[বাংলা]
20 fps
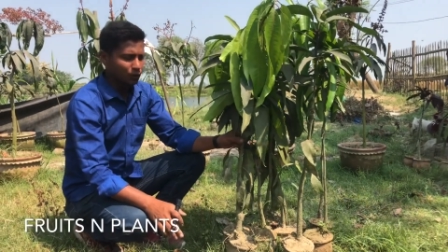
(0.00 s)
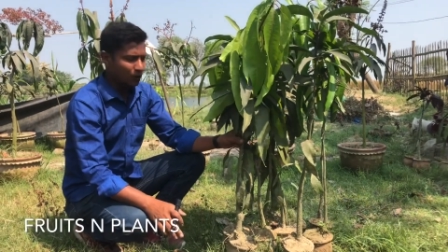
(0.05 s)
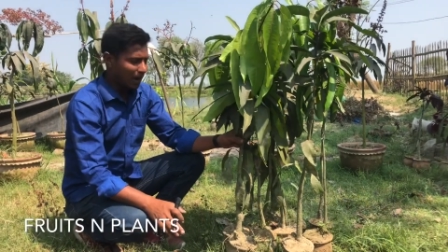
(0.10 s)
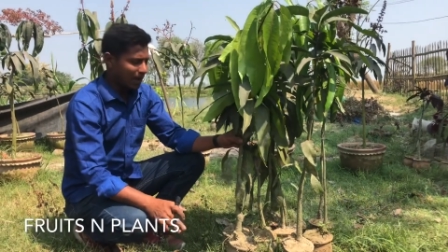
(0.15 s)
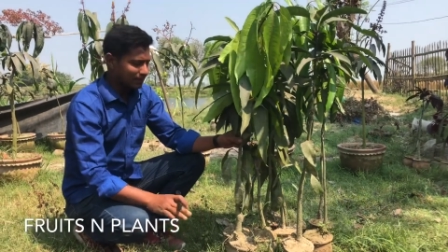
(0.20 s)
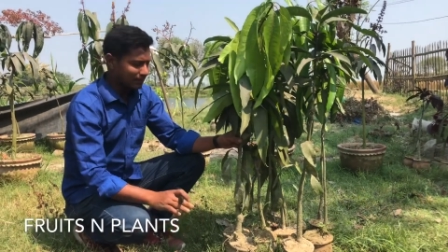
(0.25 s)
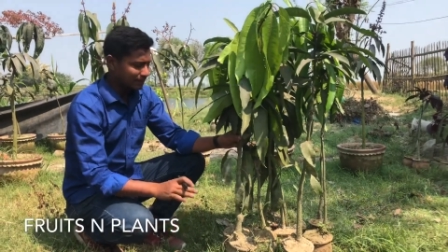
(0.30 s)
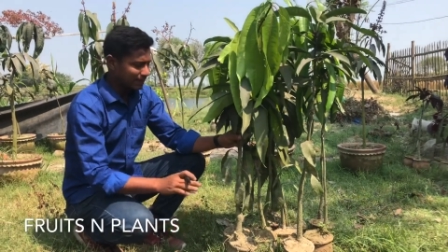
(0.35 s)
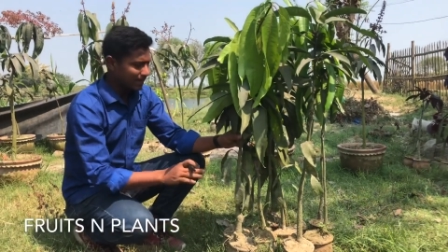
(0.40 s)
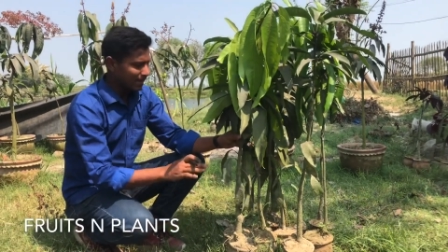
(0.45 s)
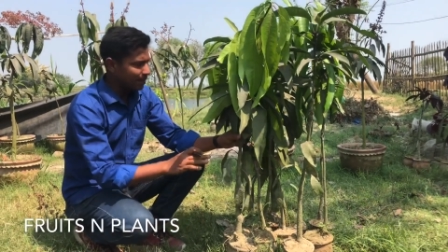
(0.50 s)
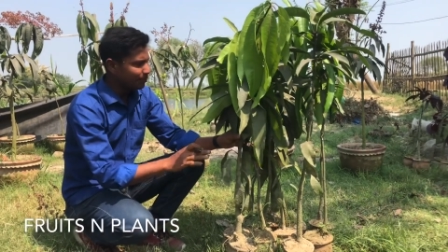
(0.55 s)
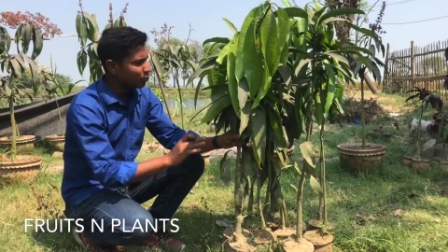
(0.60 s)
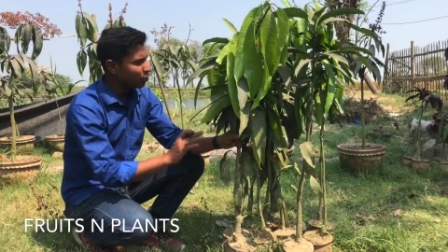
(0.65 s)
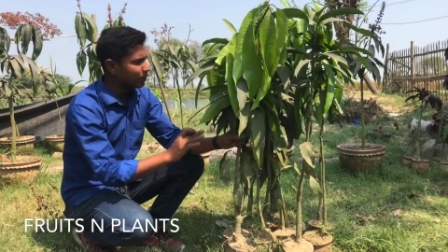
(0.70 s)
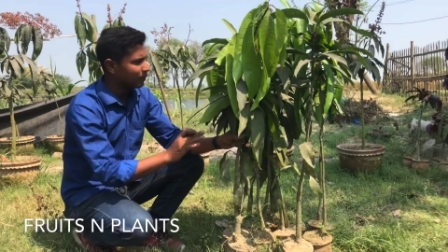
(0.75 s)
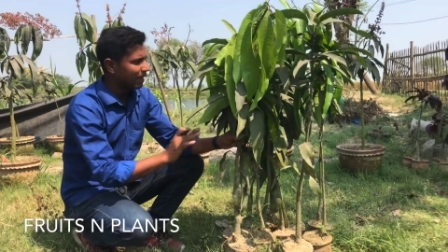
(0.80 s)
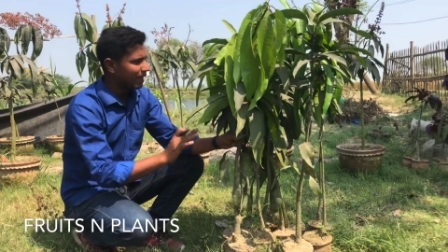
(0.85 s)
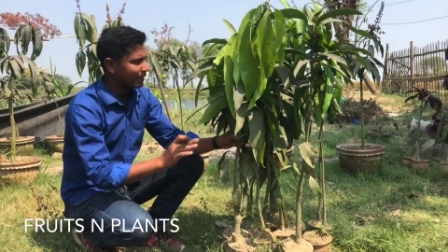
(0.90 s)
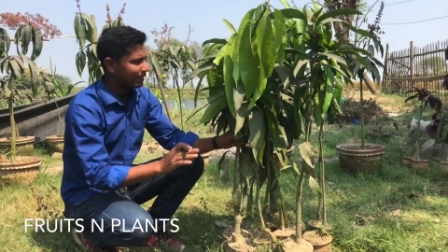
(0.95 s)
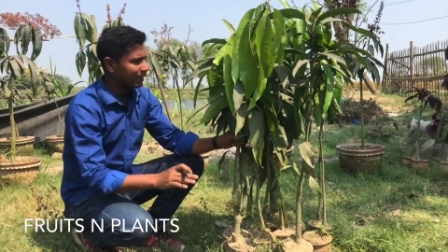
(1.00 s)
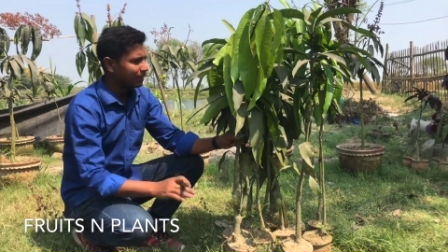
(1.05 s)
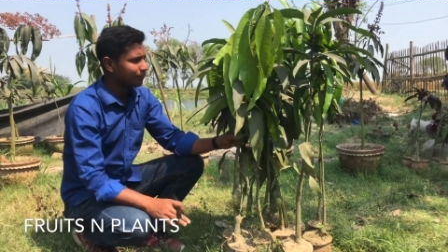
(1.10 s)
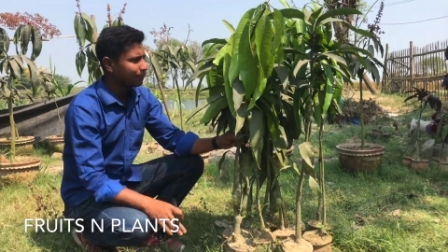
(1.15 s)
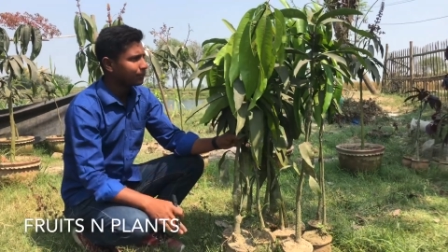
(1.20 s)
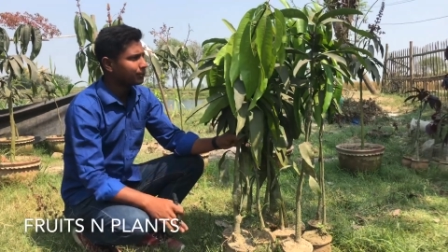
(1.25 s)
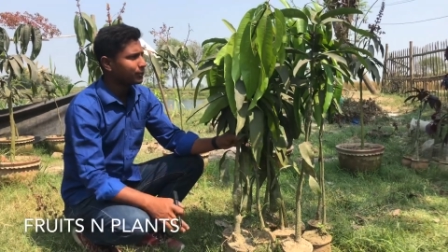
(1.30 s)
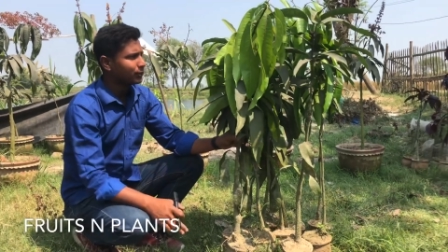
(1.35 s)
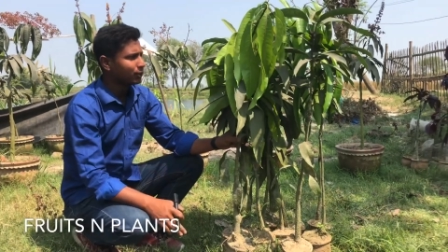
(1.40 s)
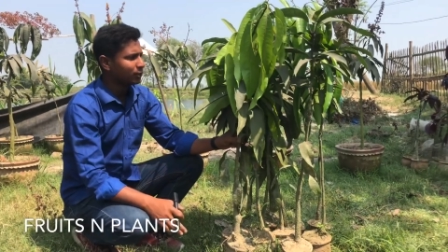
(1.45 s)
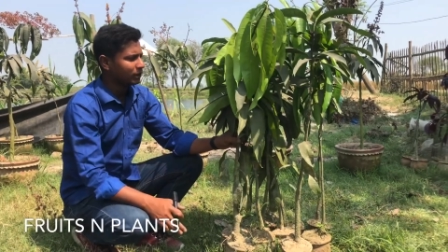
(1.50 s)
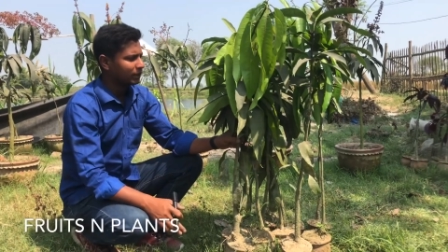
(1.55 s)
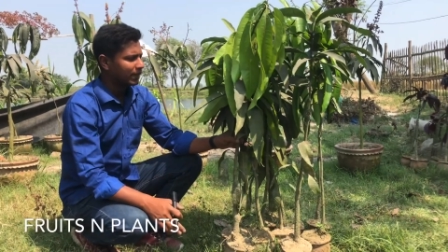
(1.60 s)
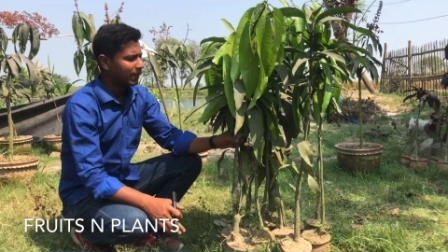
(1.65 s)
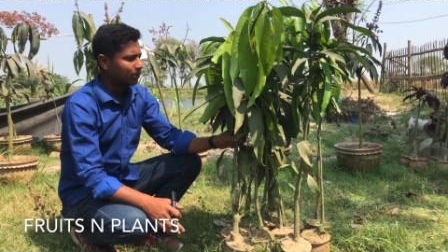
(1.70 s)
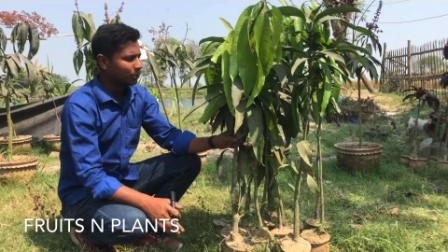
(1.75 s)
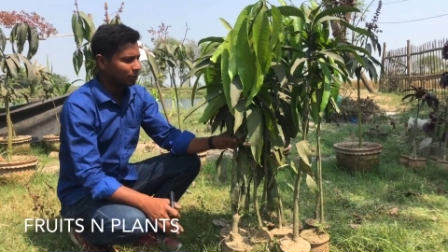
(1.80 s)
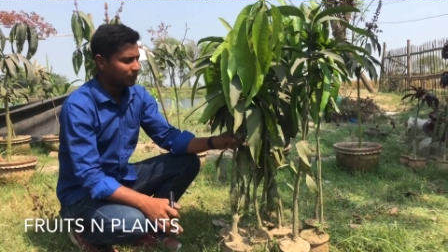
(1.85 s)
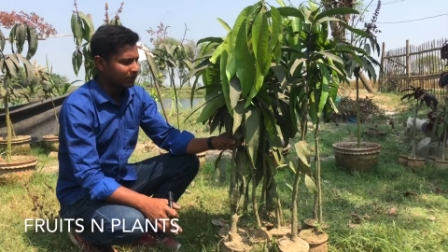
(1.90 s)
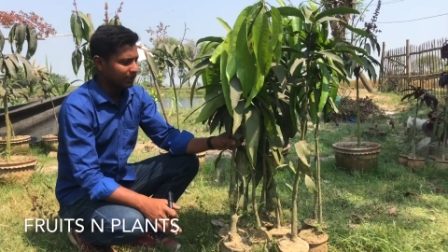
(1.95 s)
আজকে আমি ওই ভাইকে ফোন দিয়ে
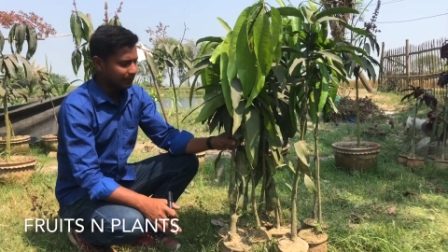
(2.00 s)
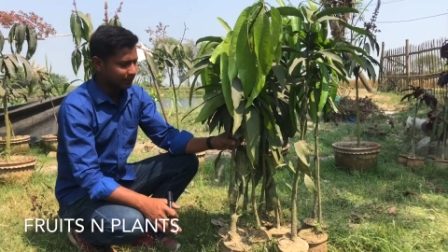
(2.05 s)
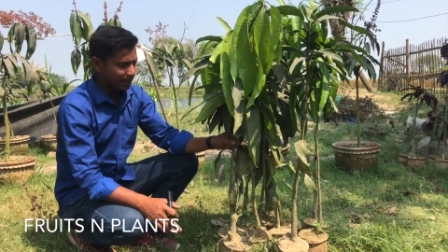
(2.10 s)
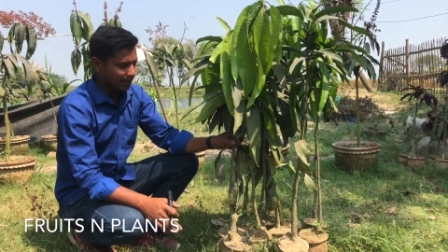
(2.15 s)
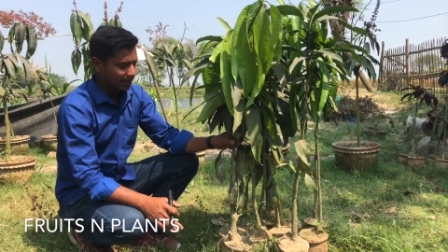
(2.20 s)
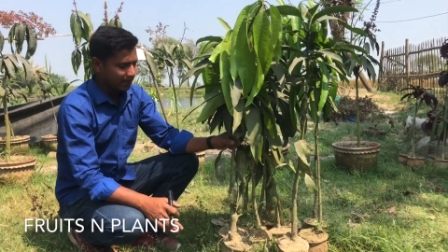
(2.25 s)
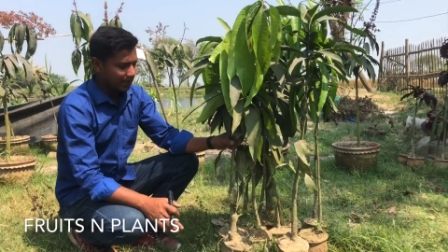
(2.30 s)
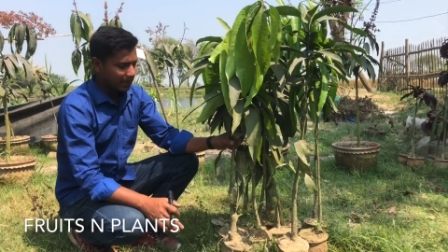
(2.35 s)
বলছি ভাই